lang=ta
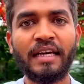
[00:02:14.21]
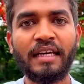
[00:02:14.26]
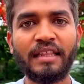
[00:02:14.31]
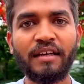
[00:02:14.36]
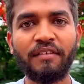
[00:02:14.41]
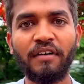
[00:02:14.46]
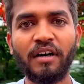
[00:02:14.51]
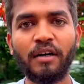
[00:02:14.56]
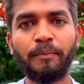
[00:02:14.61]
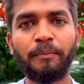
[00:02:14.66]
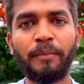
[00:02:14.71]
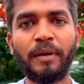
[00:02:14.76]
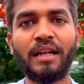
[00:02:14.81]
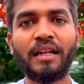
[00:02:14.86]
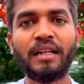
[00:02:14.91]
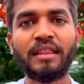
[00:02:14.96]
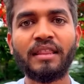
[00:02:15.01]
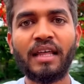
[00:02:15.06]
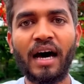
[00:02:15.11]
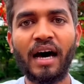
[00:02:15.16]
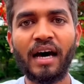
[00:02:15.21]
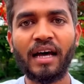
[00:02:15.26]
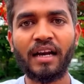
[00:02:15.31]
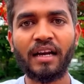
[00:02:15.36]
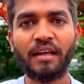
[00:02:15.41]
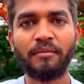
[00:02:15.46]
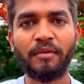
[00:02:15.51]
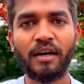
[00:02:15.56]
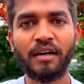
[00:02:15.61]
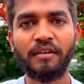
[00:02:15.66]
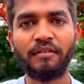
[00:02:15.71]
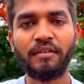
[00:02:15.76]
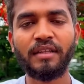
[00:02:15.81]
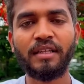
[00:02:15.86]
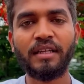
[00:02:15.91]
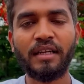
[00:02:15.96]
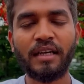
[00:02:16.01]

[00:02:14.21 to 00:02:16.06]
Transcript: இந்த வகுப்பில் தாராளமாக வந்து